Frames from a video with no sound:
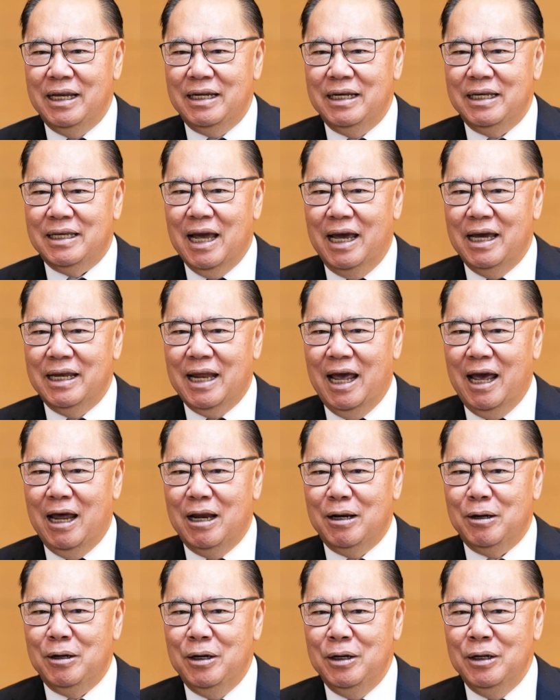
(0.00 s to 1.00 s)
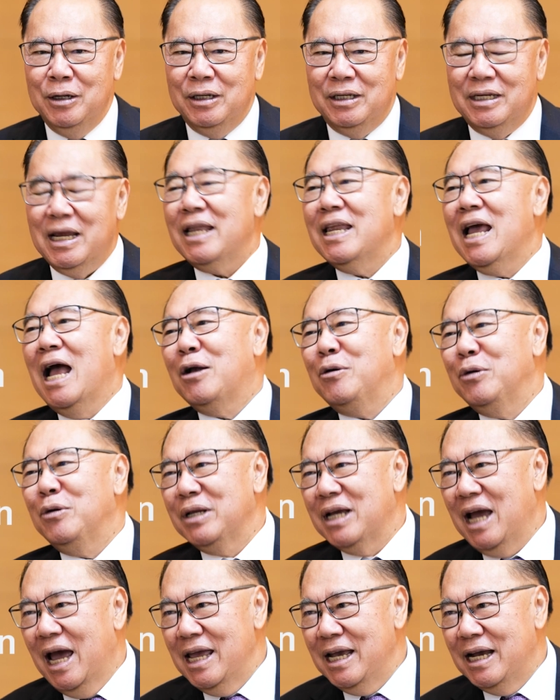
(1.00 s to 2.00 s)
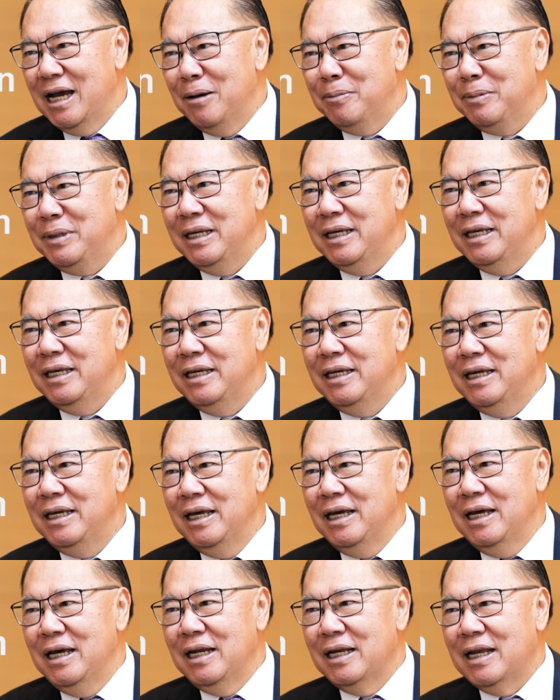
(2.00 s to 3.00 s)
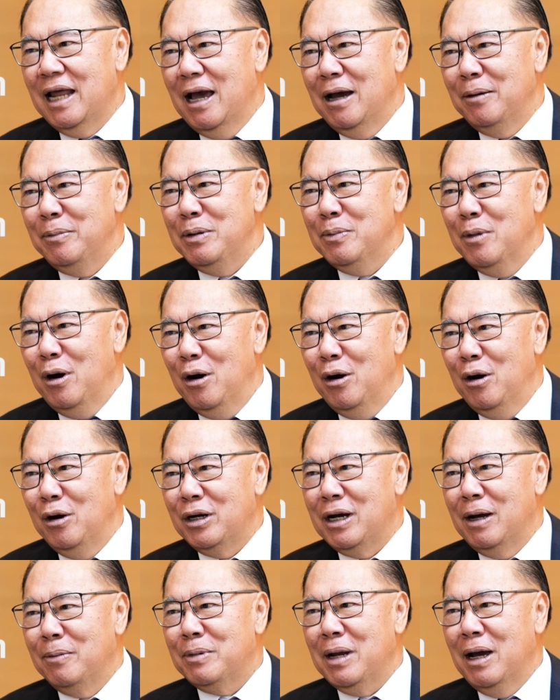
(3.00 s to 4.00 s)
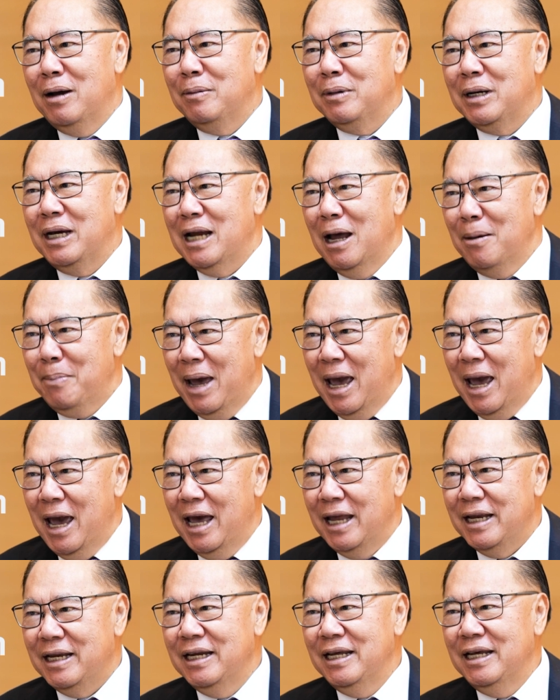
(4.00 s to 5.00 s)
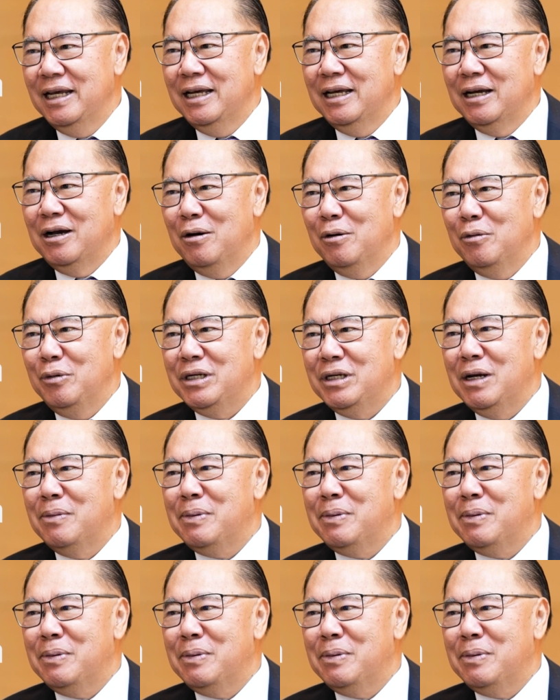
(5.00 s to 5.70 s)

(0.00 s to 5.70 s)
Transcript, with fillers: ดีใจแทนญาติญาติคนไข้ครับที่ทางพี่หมอกับทางคณะแพทย์ของวิชา